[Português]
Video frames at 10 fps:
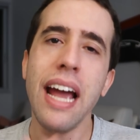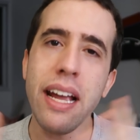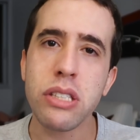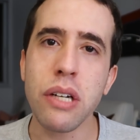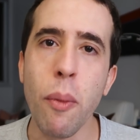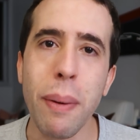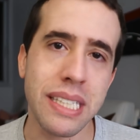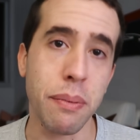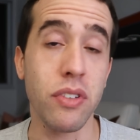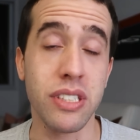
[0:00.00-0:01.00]
É isso que eu vou
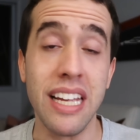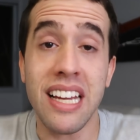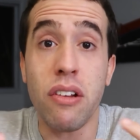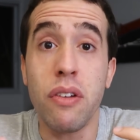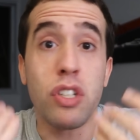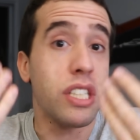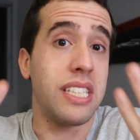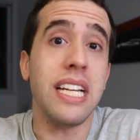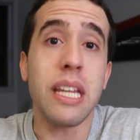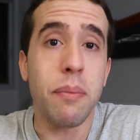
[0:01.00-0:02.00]
passar para você e quero que
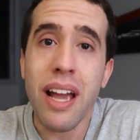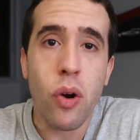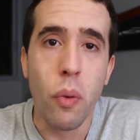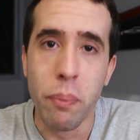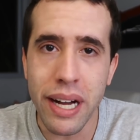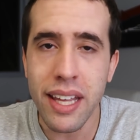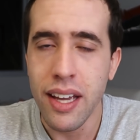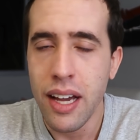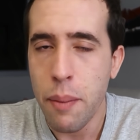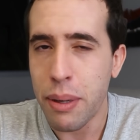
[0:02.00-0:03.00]
você também acompanhe
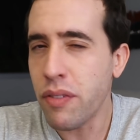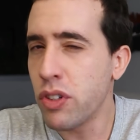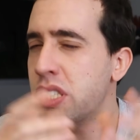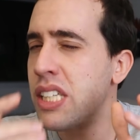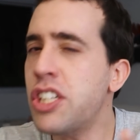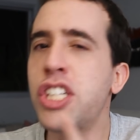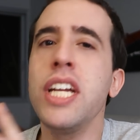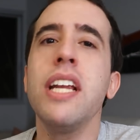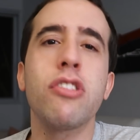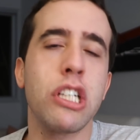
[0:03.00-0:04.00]
para que você
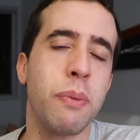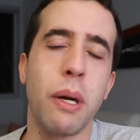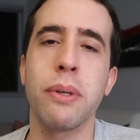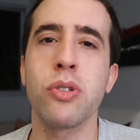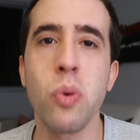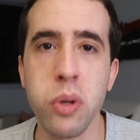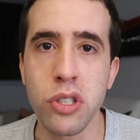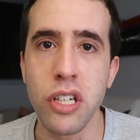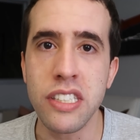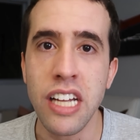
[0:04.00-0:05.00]
tire suas próprias
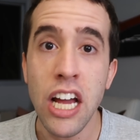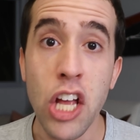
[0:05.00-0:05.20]
conclusões.